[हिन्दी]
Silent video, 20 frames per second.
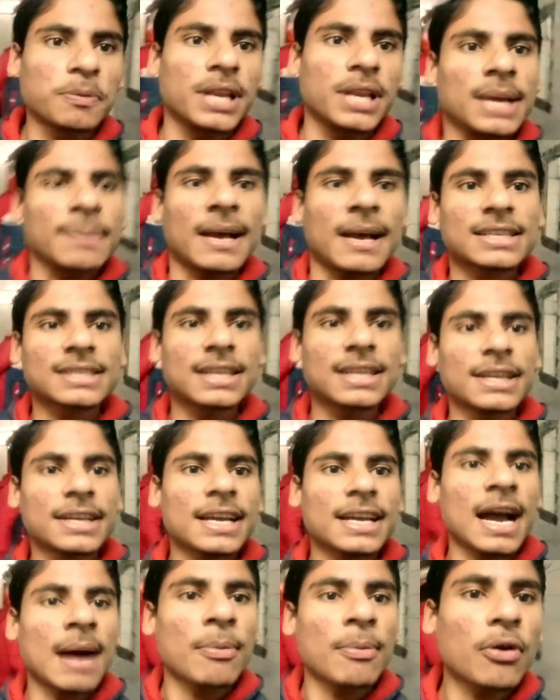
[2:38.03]
फ्री फैसिलिटी है
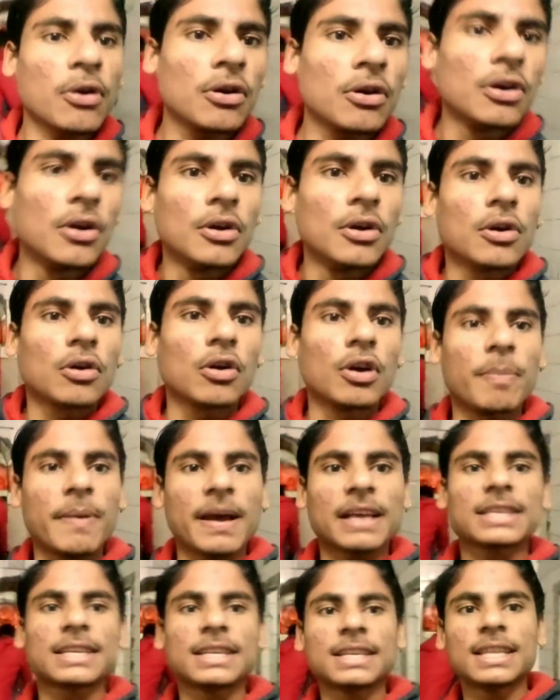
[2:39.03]
आपको कोई
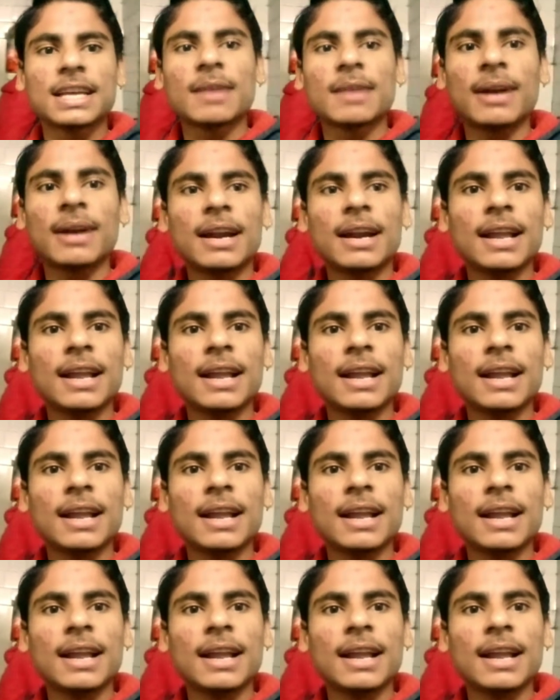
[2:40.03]
पैसे नहीं देने पड़